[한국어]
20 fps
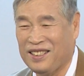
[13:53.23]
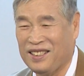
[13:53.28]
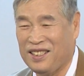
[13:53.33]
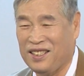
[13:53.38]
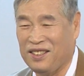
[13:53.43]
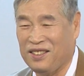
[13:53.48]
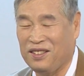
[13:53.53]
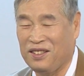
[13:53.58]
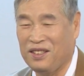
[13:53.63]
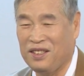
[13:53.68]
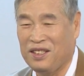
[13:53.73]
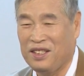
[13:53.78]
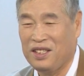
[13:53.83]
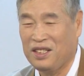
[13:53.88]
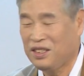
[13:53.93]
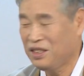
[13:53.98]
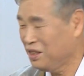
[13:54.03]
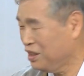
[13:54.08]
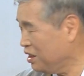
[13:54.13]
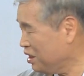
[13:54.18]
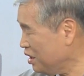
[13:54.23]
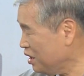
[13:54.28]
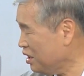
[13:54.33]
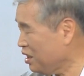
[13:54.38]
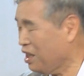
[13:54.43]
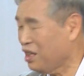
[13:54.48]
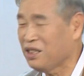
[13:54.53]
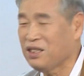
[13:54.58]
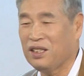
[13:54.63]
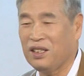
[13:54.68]
이렇게요. 이렇게
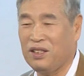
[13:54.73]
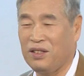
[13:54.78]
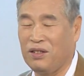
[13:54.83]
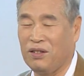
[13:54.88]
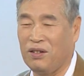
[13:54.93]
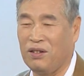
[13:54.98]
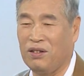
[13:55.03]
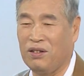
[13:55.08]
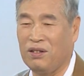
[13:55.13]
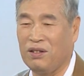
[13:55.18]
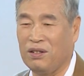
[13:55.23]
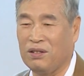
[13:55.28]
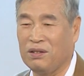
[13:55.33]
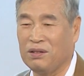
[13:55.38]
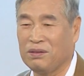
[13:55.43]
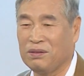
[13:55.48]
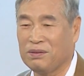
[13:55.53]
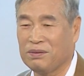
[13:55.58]
되는 거예요.